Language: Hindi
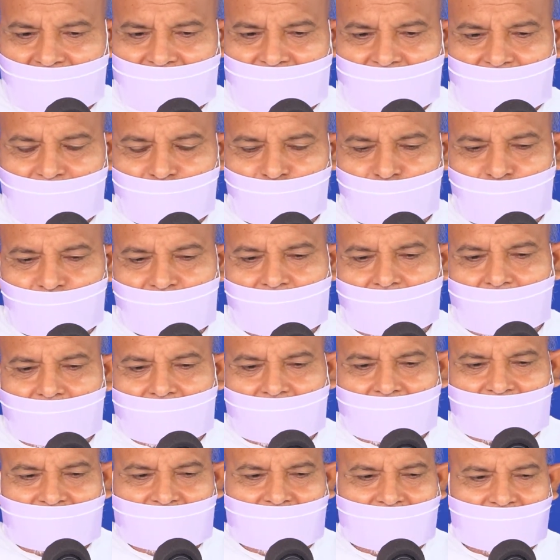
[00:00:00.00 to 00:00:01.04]
ऐसे पुजार
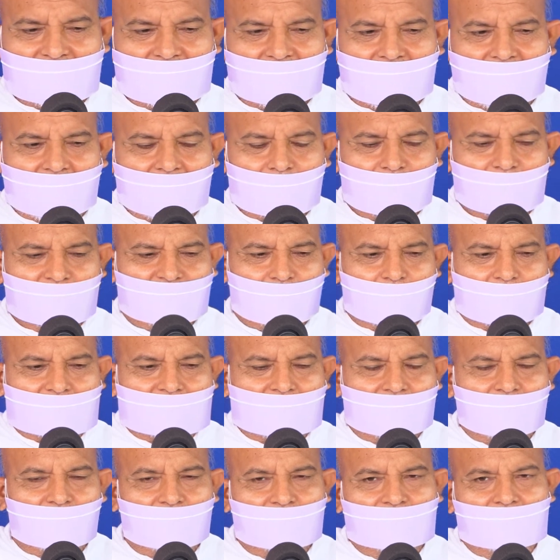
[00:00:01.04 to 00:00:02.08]
ऐसे नाम
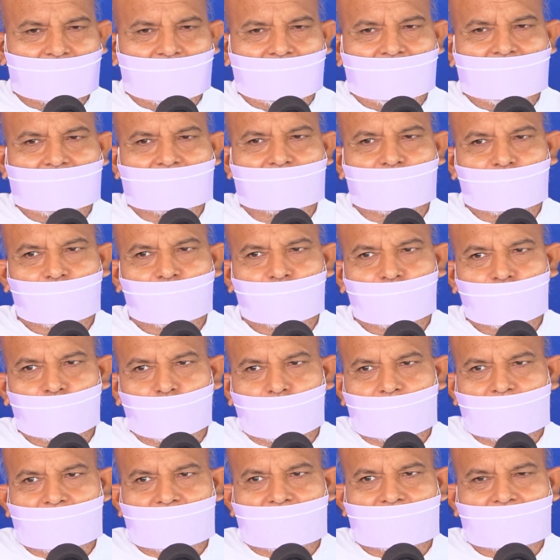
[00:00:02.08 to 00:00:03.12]
स्मरण होता है तो
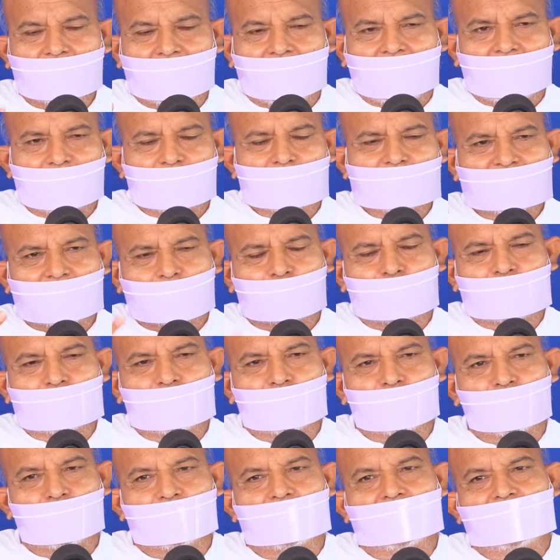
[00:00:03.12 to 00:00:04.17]
उन्होंने नाम जब
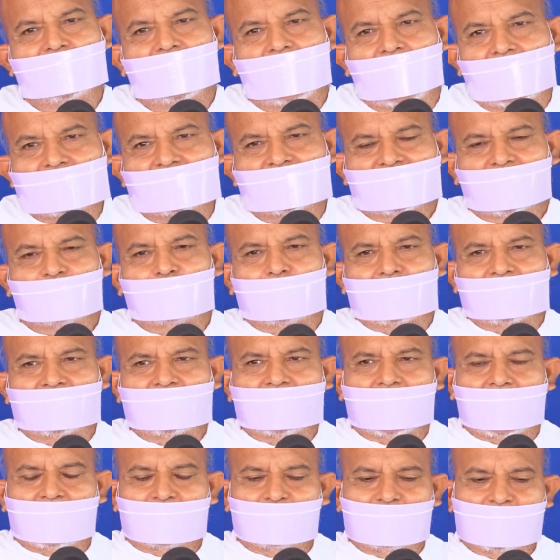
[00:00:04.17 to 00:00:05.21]
शुरू किया
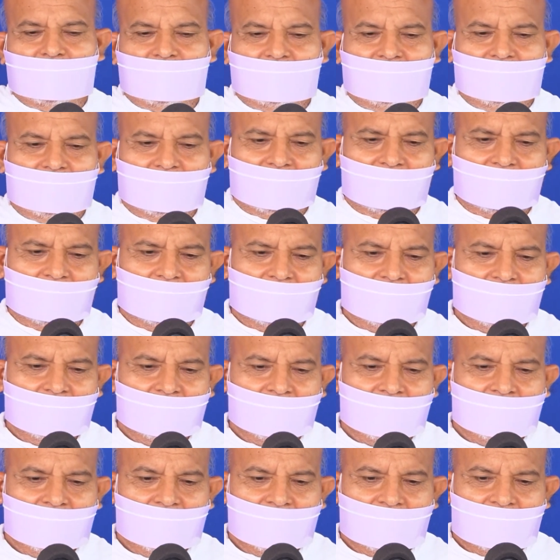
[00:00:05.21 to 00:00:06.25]
तपस्या भी की
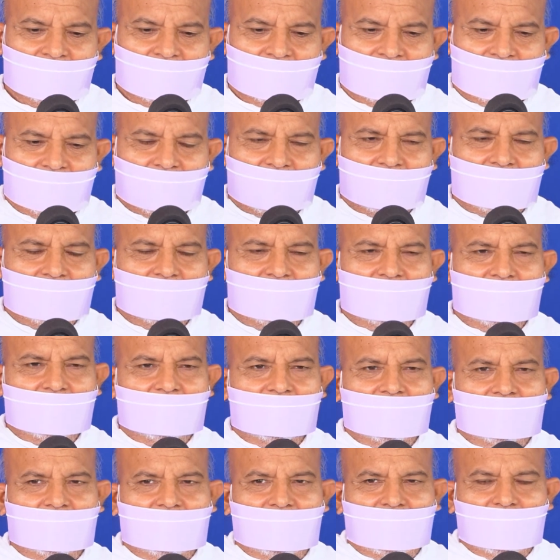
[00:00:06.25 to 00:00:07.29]
तीन दिन
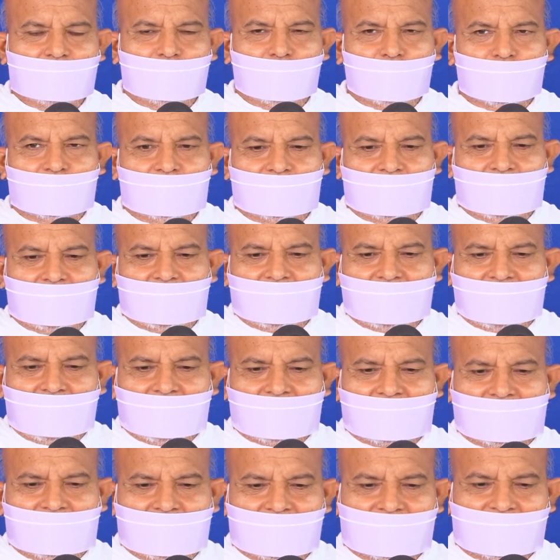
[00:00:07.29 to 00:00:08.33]
की वो केले
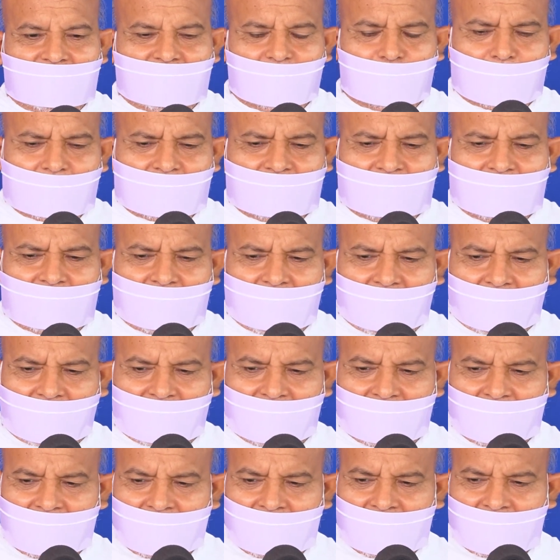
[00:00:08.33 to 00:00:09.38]
की तपस्या
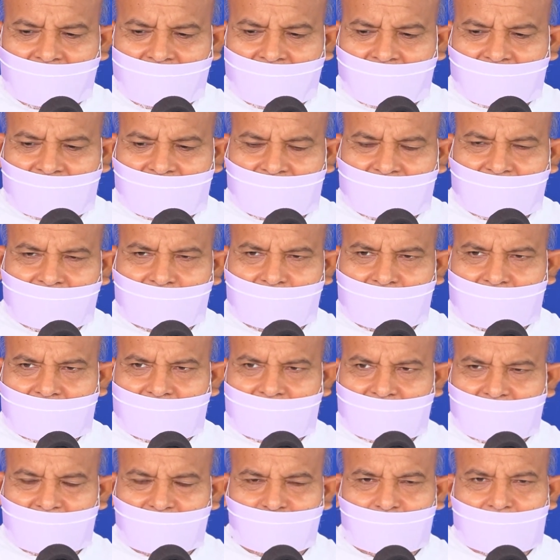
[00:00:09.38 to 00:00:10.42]
देवी
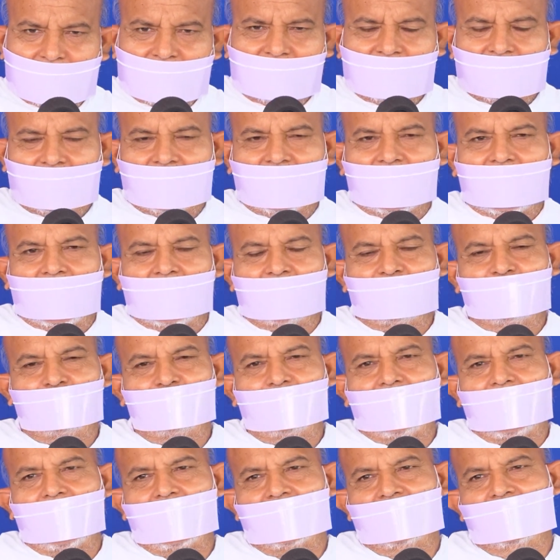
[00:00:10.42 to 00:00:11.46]
के मंत्र का
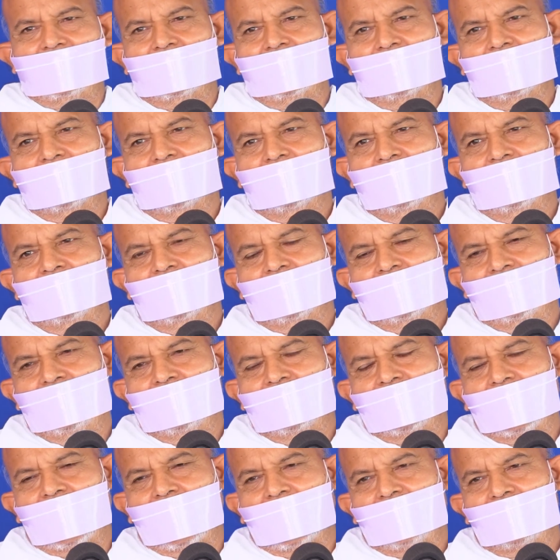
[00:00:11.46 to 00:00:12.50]
पाठ
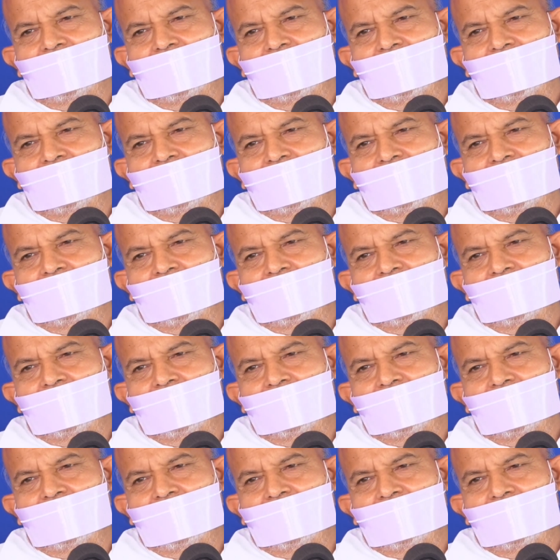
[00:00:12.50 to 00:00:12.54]
किया